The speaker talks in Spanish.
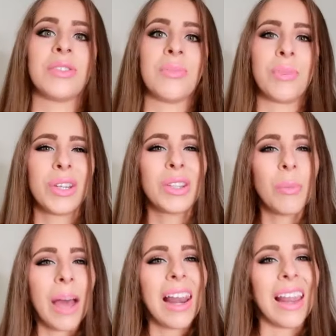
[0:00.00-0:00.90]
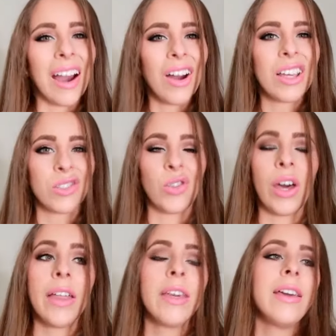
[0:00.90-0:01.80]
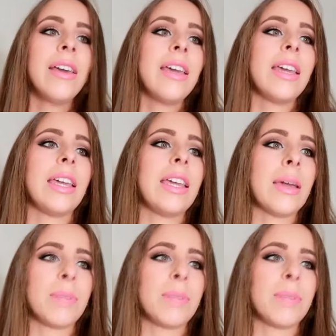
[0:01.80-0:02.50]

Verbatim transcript: o sea, un poquito más alejado de la ciudad y